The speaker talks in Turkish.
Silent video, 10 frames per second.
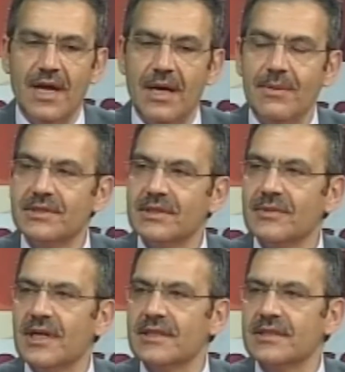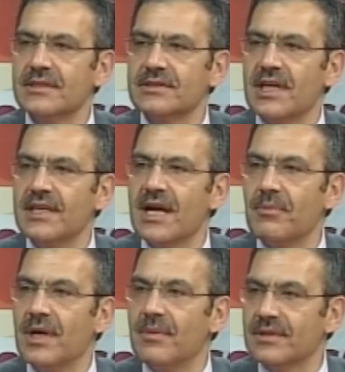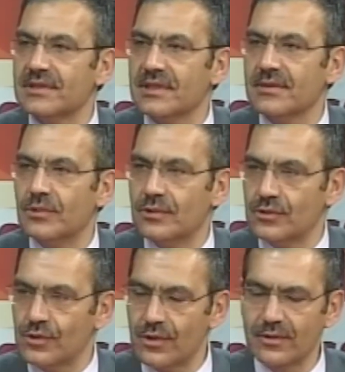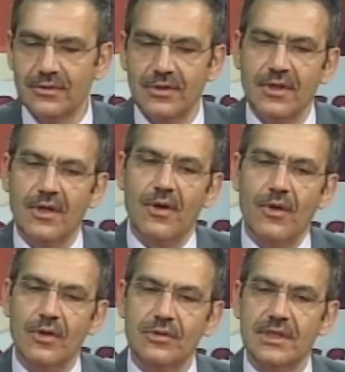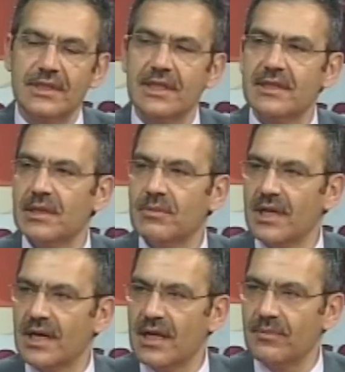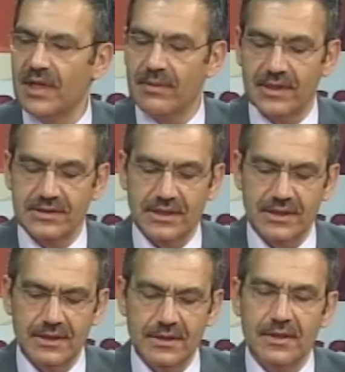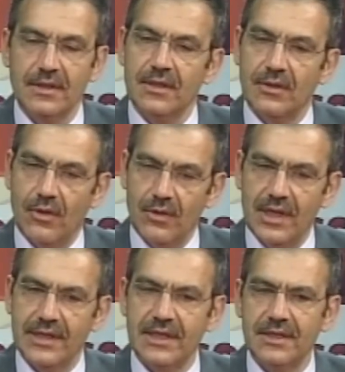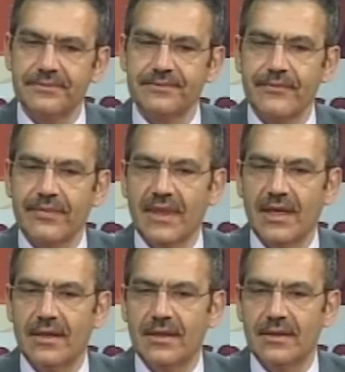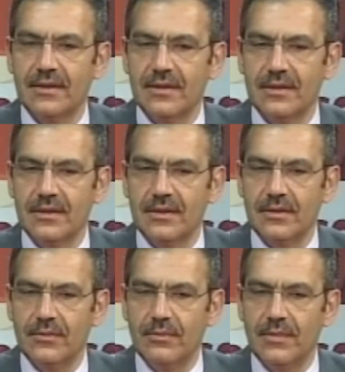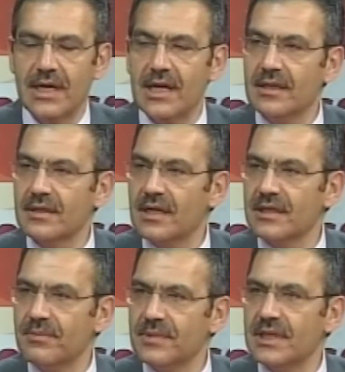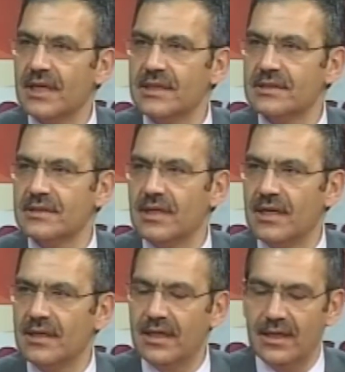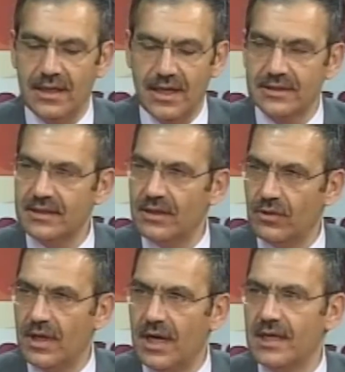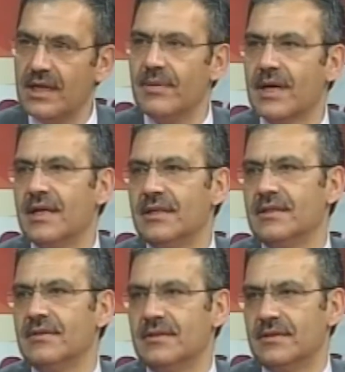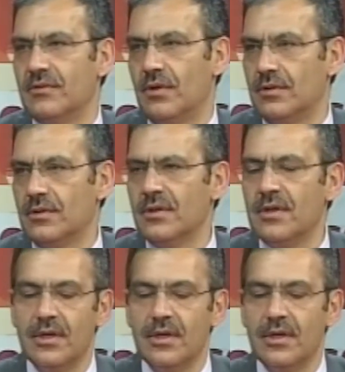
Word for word: Ama şimdi artık can yakmaya başladı bu sorun. O yüzden de tedbirler alınmaya başladı. Öyle ki e, bakanlıklardan bir tanesinin adı o Aile Bakanlığı evet. oldu.